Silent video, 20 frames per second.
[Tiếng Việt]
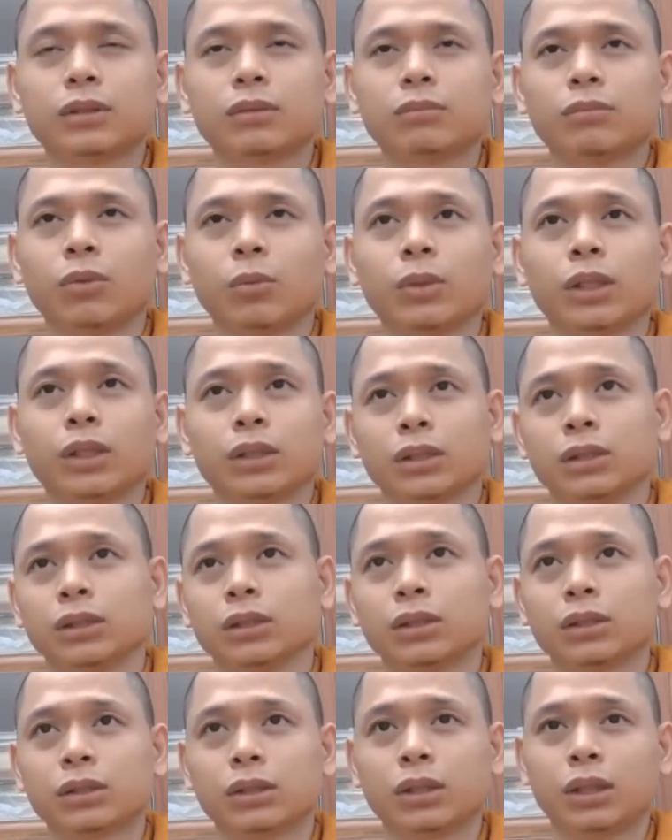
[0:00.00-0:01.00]
một lần
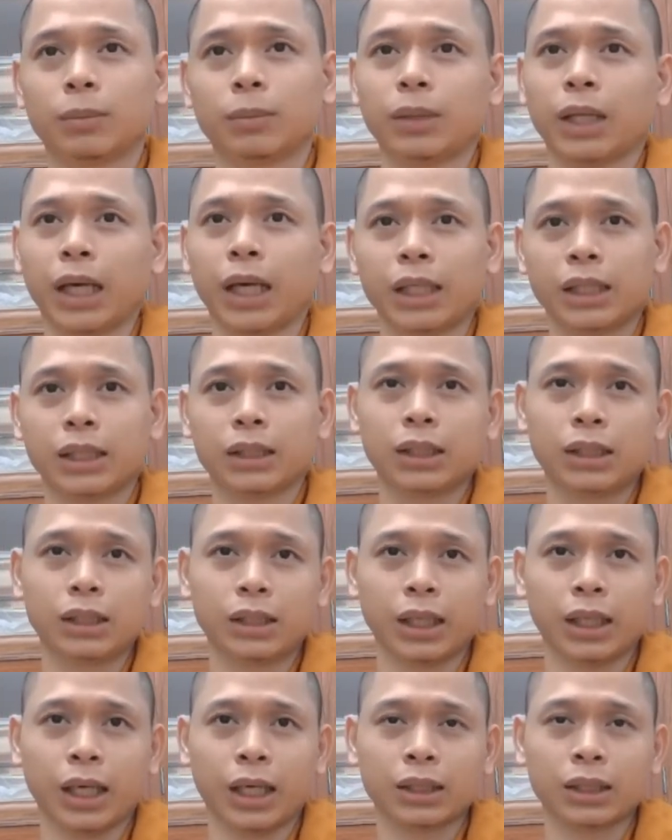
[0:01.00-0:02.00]
nữa xin lặp lại tất
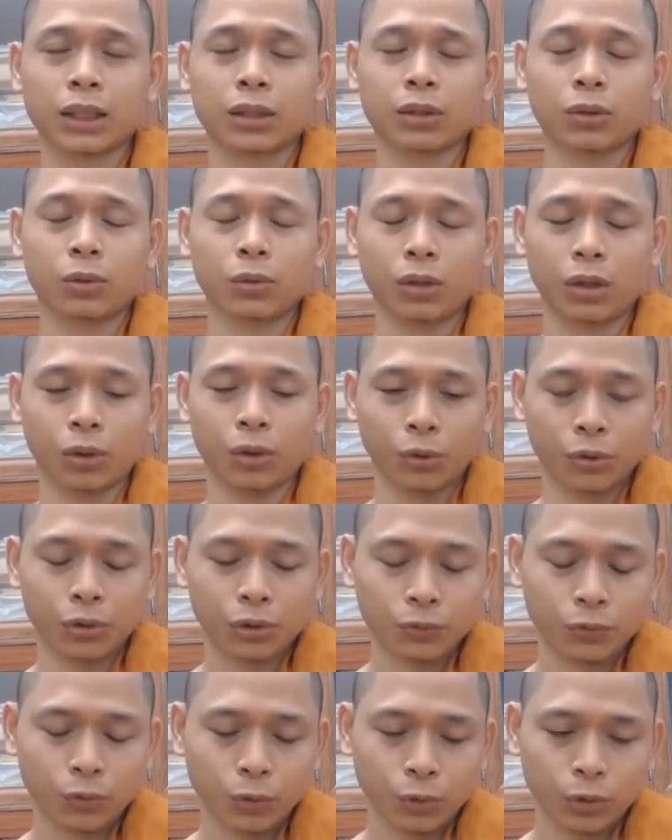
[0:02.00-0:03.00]
cả các câu
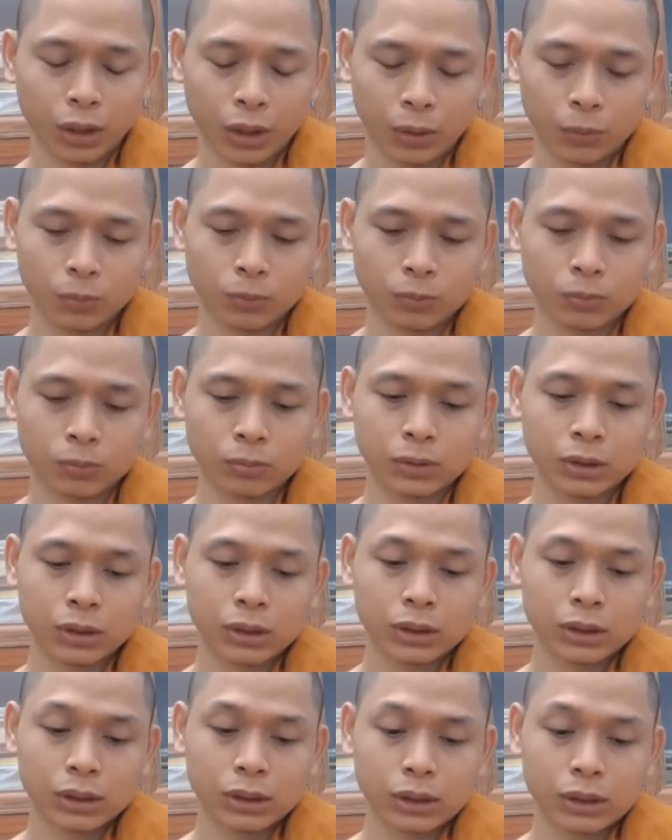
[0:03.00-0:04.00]
hỏi vui lòng
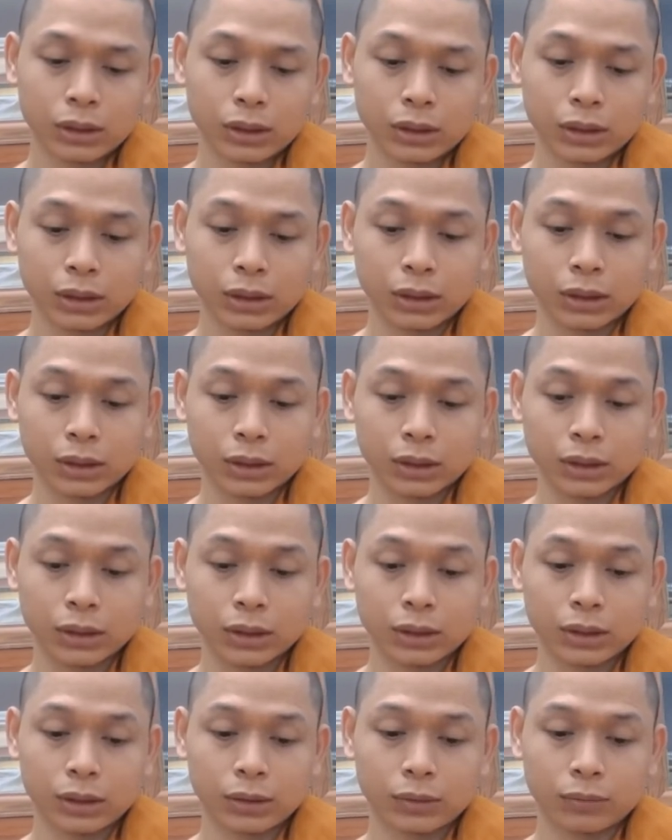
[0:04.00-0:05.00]

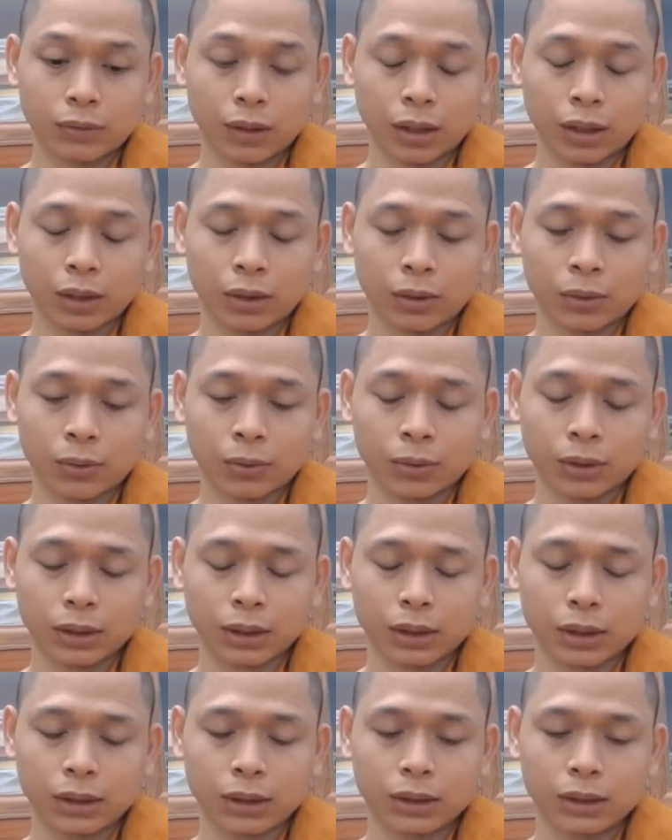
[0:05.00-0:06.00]
gửi vào
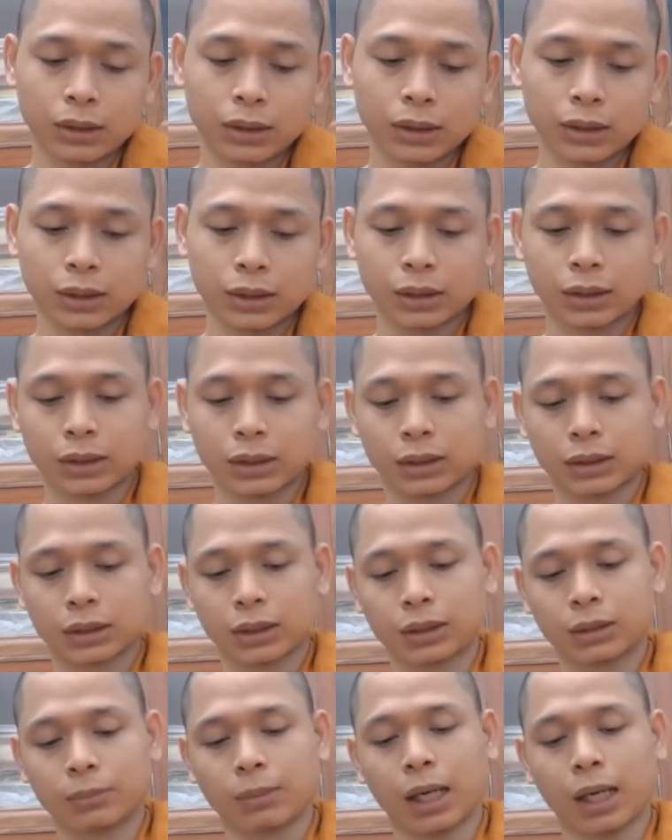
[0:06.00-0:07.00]
cái à,
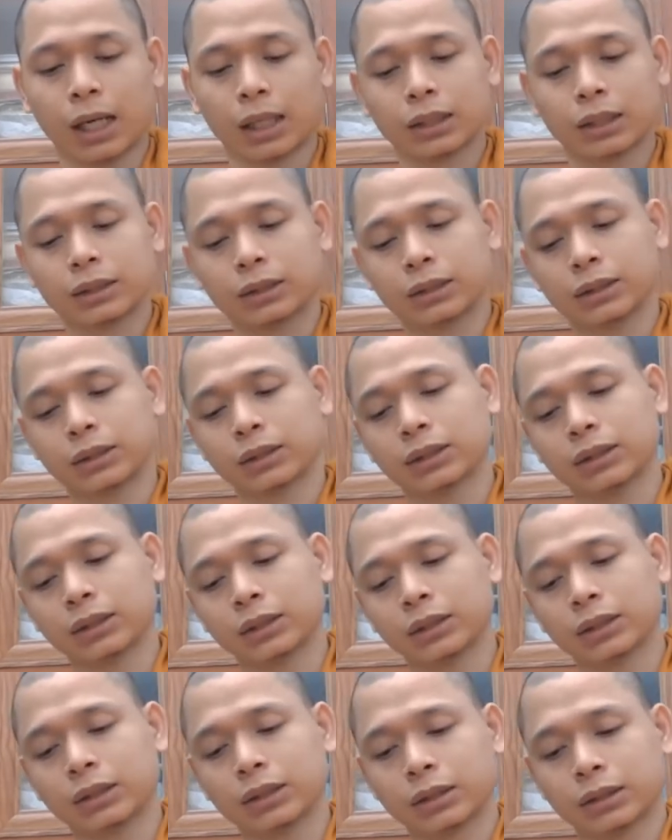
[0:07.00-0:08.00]
cái bảng
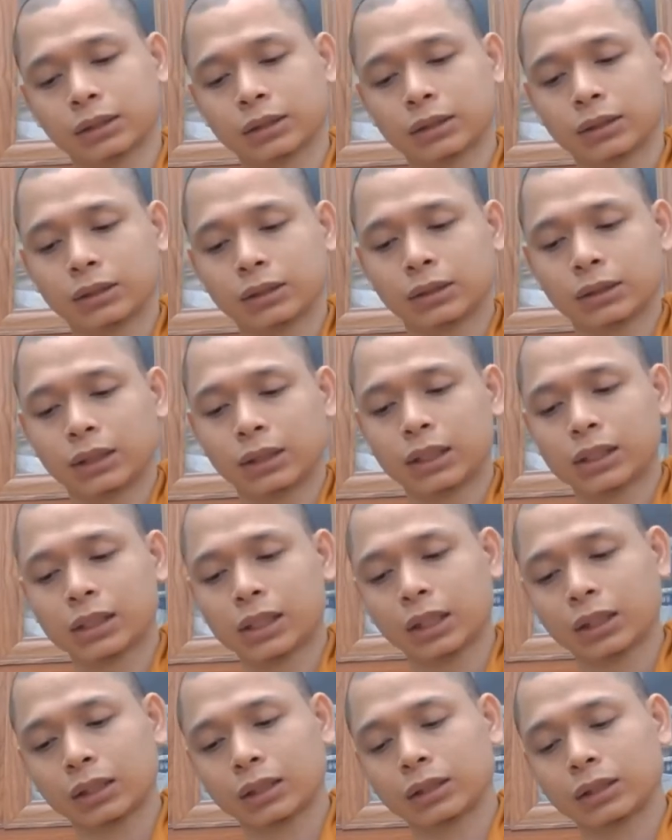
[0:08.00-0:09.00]
à, cái danh
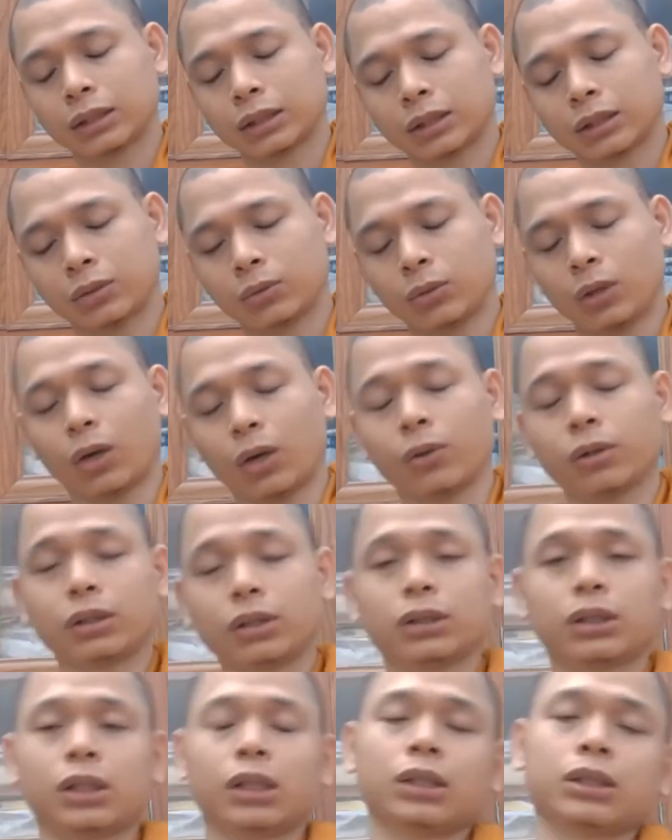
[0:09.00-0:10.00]
sách cái câu
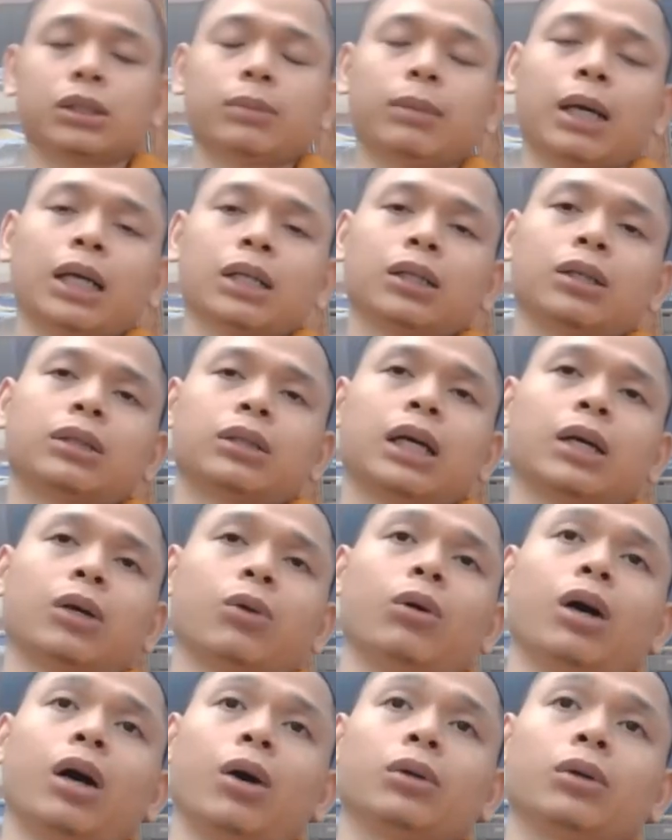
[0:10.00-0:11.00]
hỏi cái cái bảng đặt
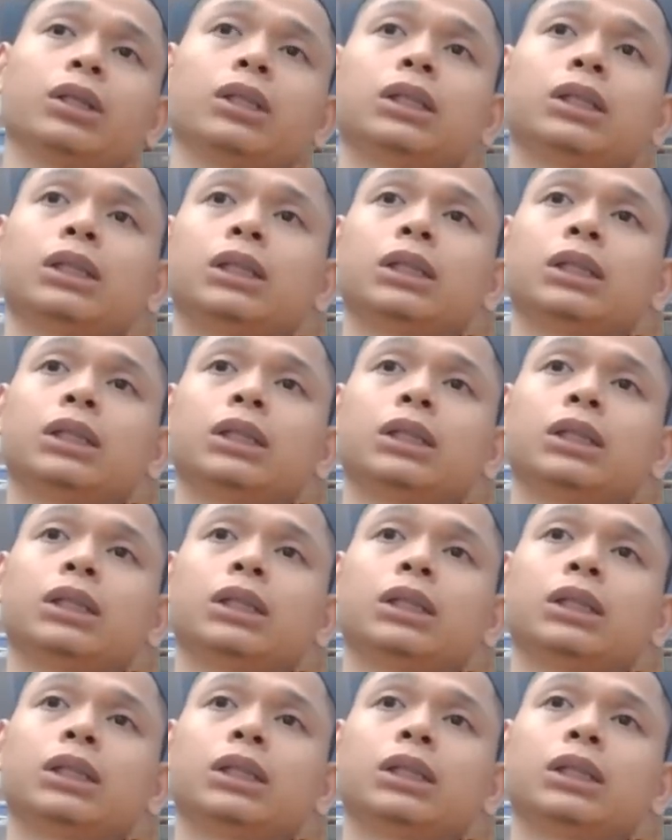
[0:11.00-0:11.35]
câu hỏi